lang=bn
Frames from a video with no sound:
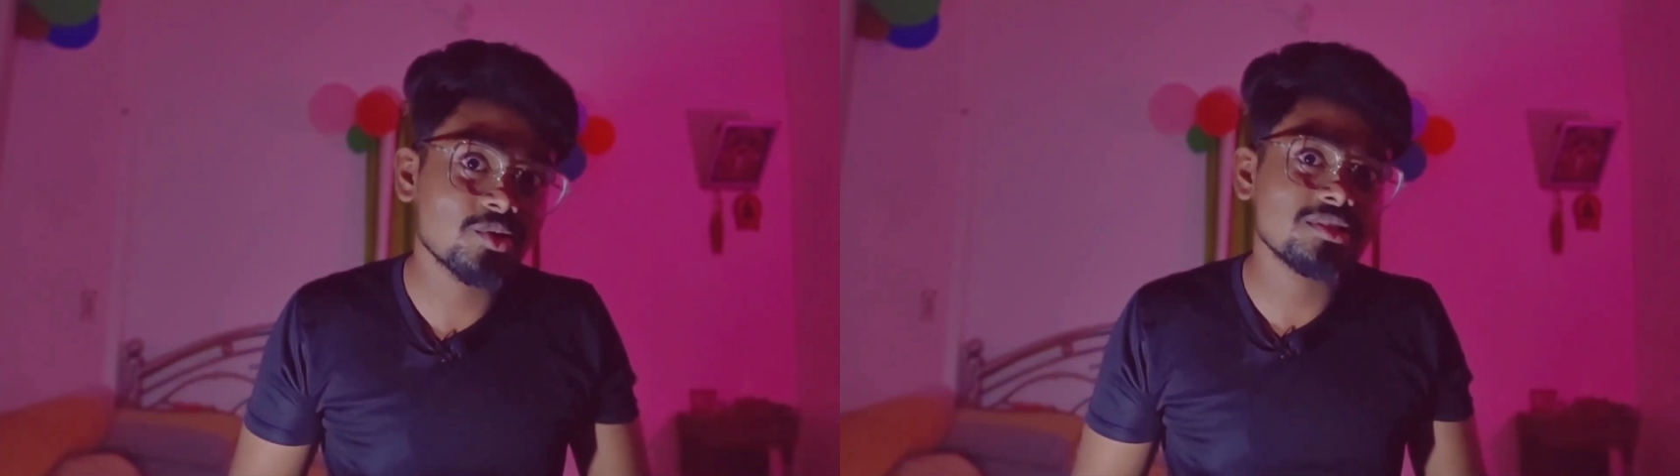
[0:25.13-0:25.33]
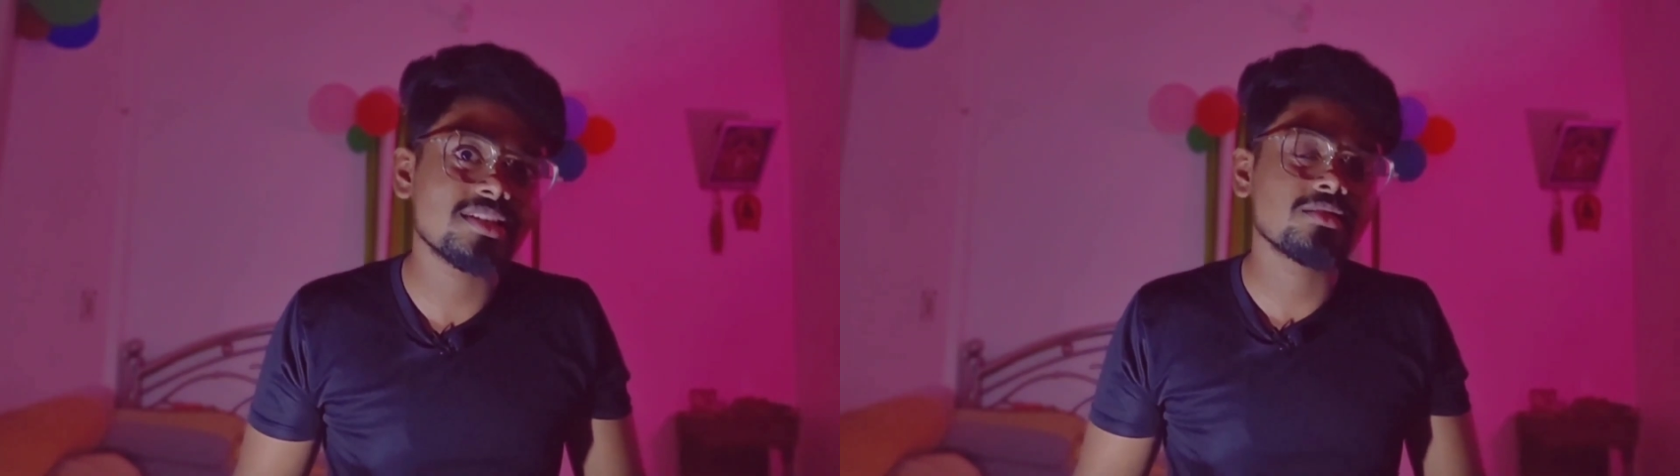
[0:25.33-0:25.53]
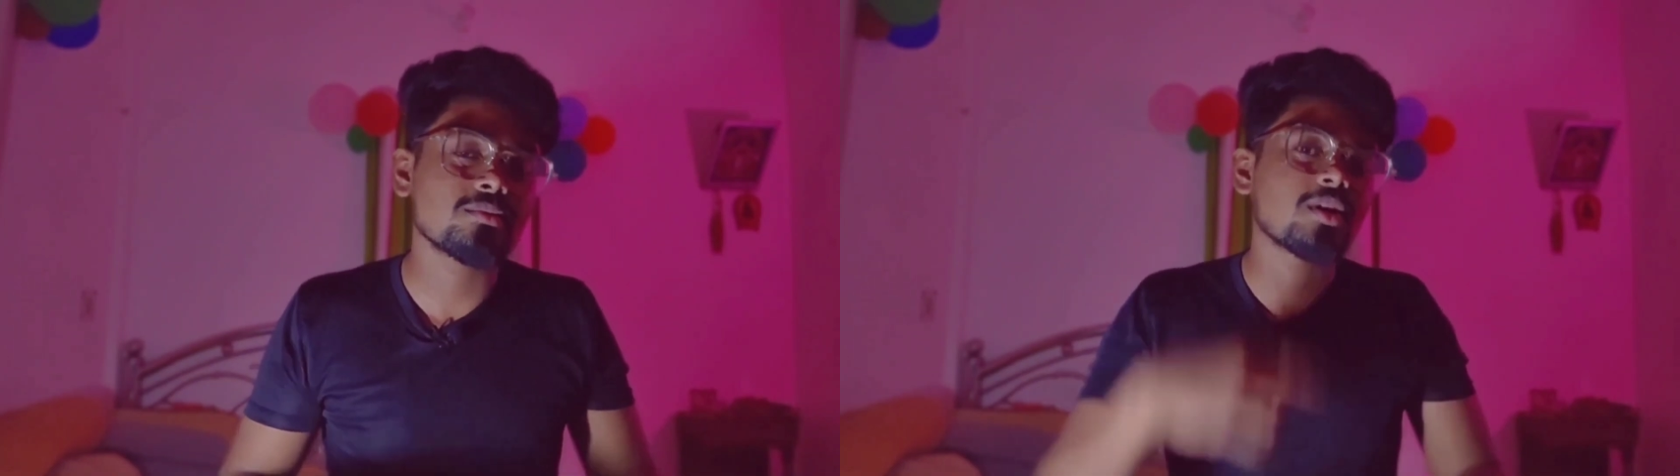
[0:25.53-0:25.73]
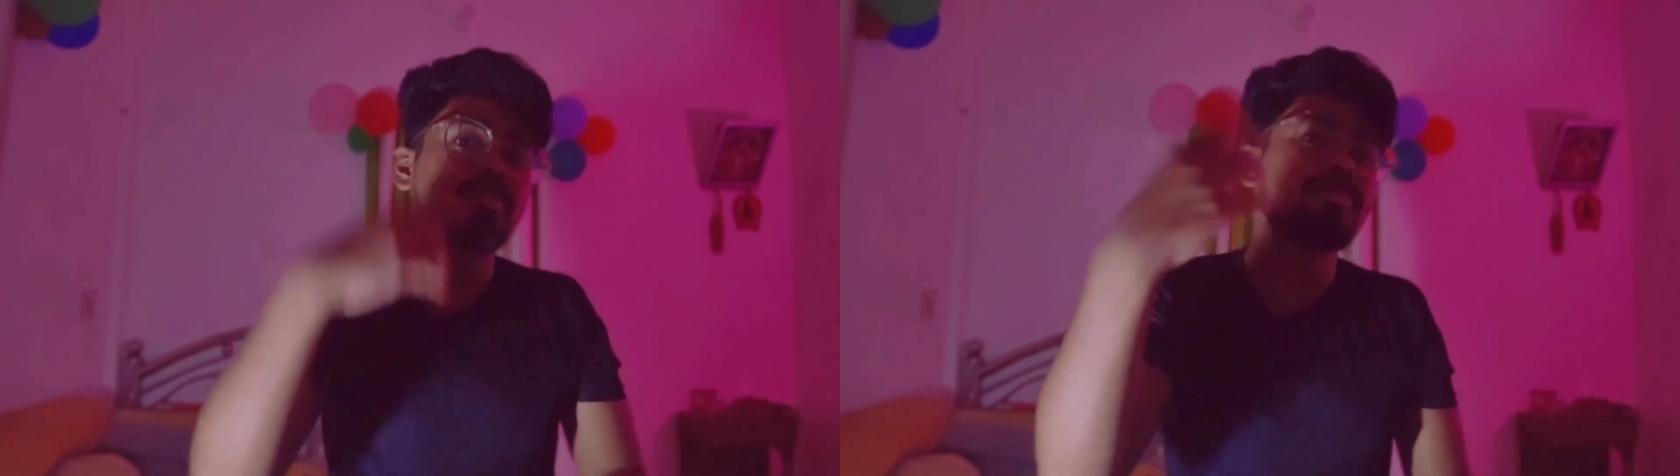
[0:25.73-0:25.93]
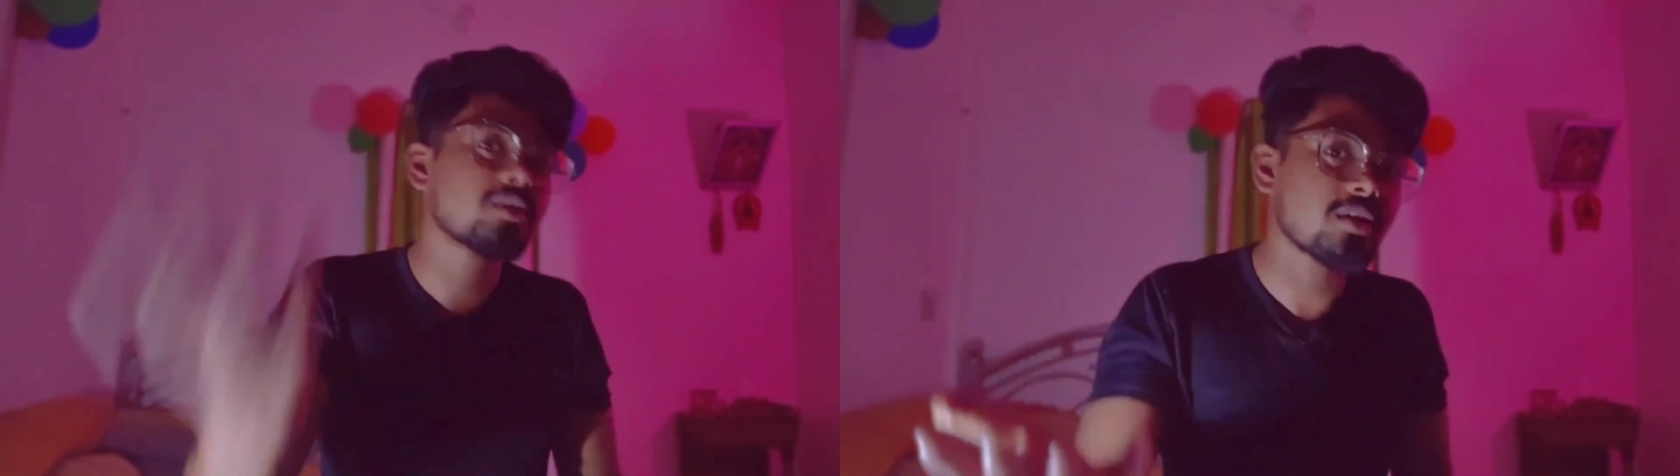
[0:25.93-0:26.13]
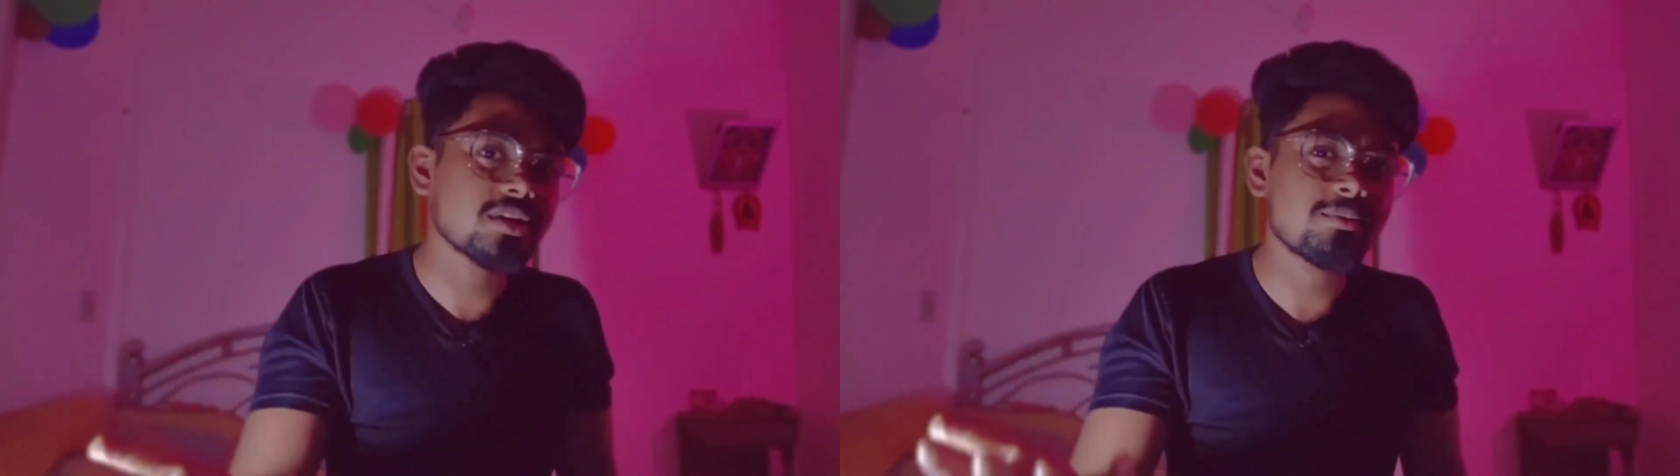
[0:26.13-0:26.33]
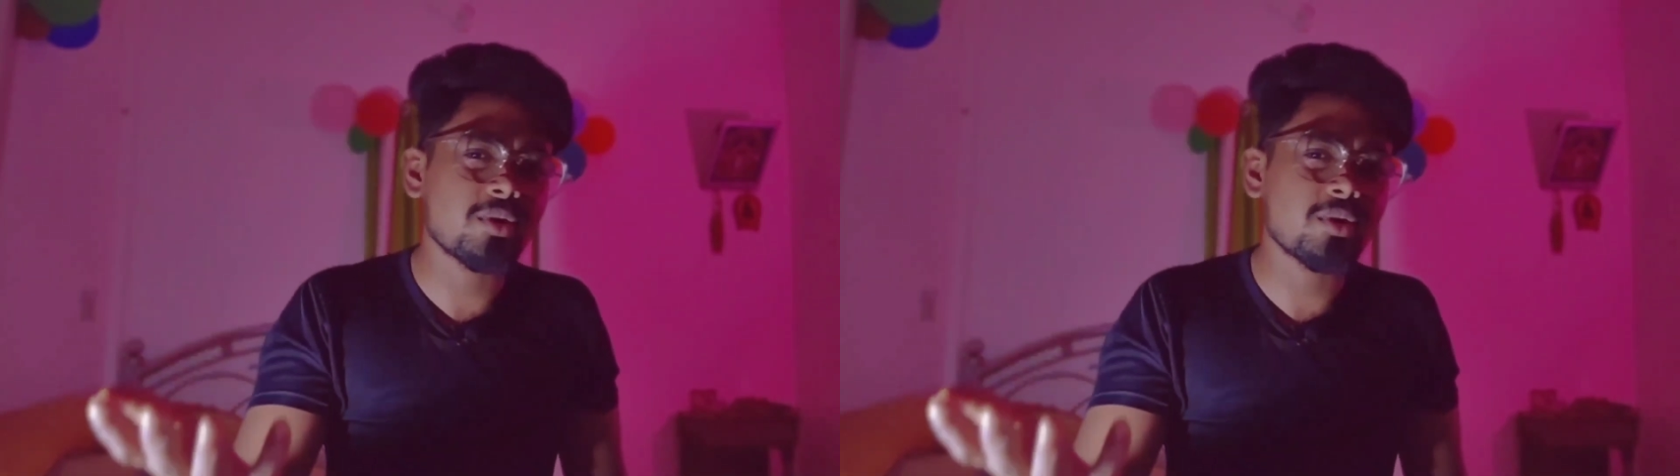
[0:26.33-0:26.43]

চলছে তোমরা হয়তো ভিডিওটা অনেক